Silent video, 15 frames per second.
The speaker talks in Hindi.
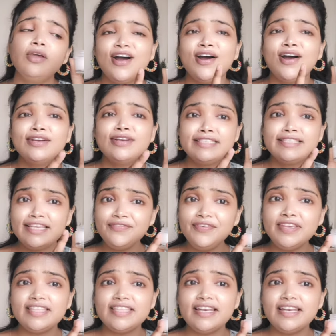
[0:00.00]
सिर्फ
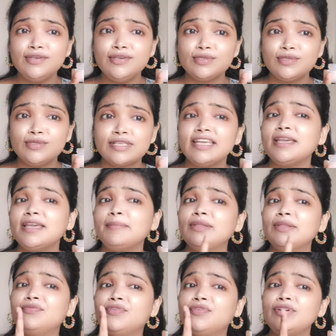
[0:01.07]
इतना यूज करने के
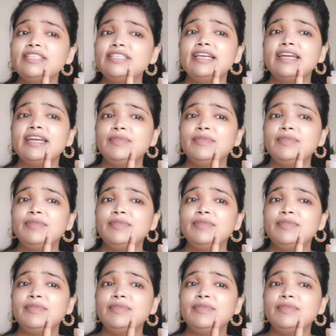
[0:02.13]
बाद वो रिजल्ट आप